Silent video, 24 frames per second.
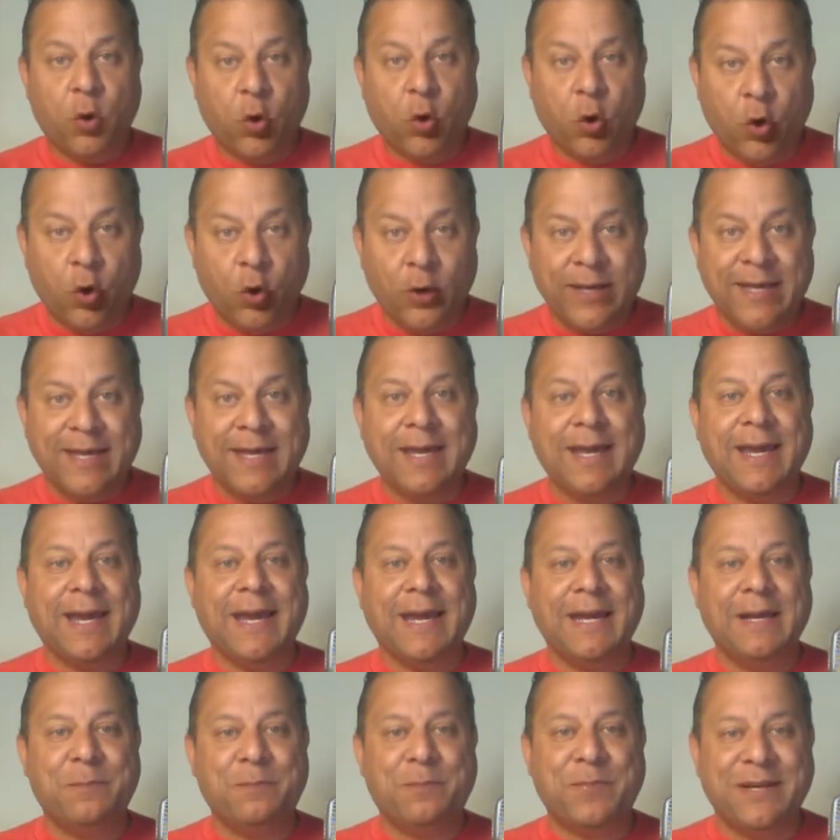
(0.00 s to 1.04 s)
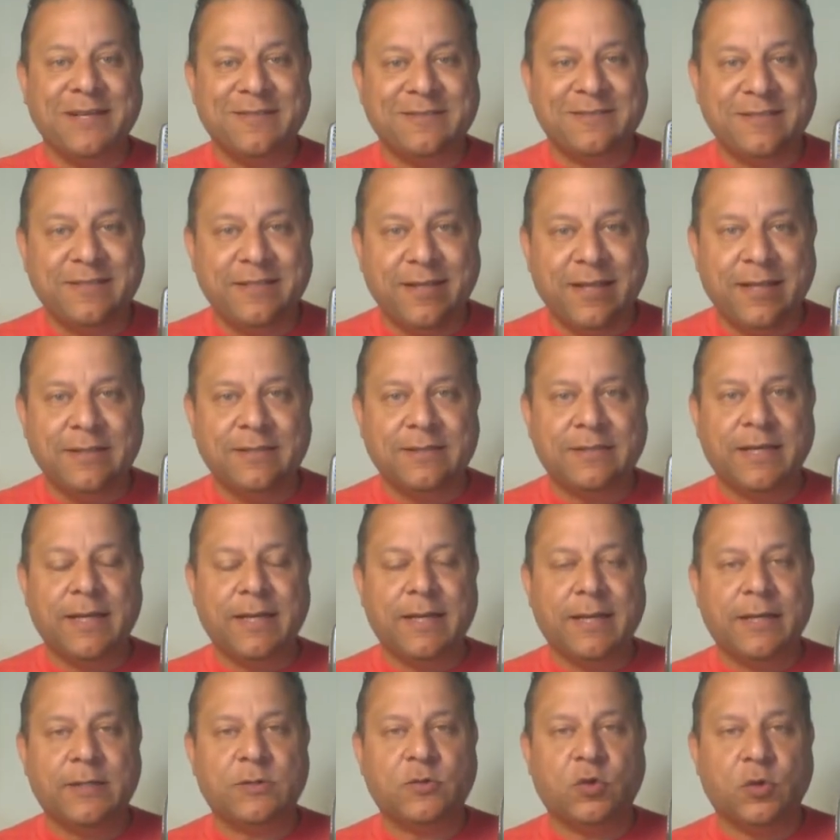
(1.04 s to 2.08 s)
Hoy el presidente
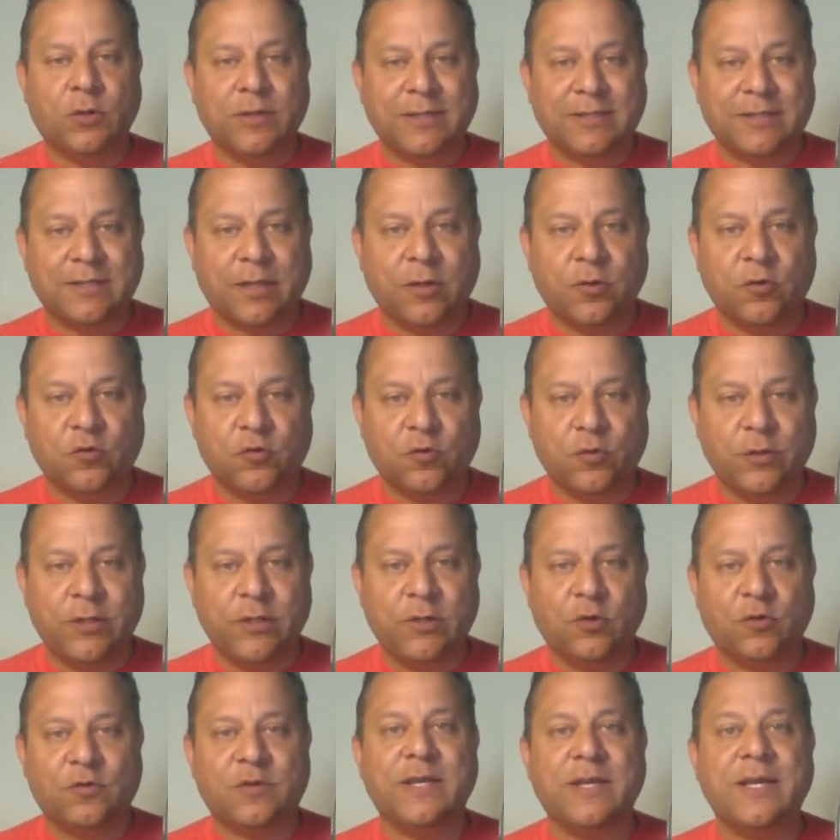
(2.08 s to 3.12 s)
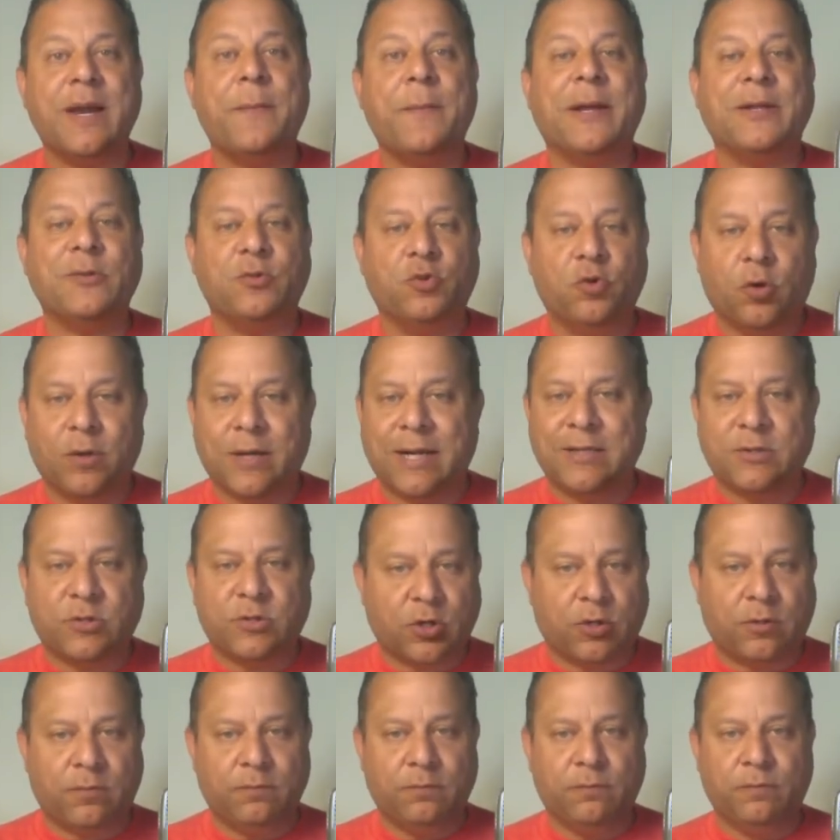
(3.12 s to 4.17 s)
electo de Estados Unidos se llama Donald
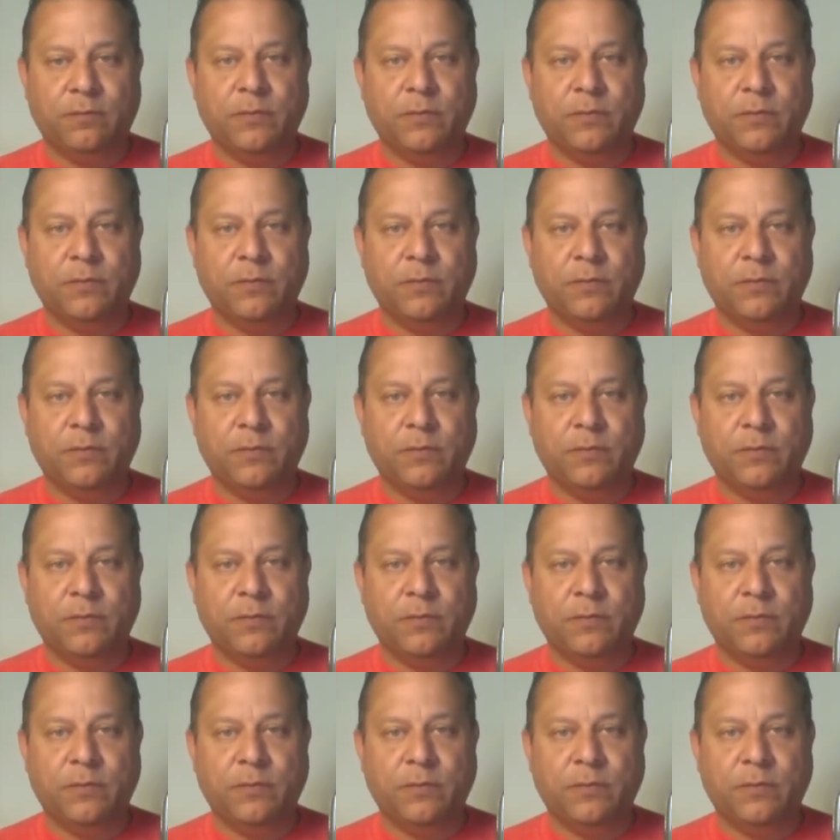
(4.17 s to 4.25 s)
Trump.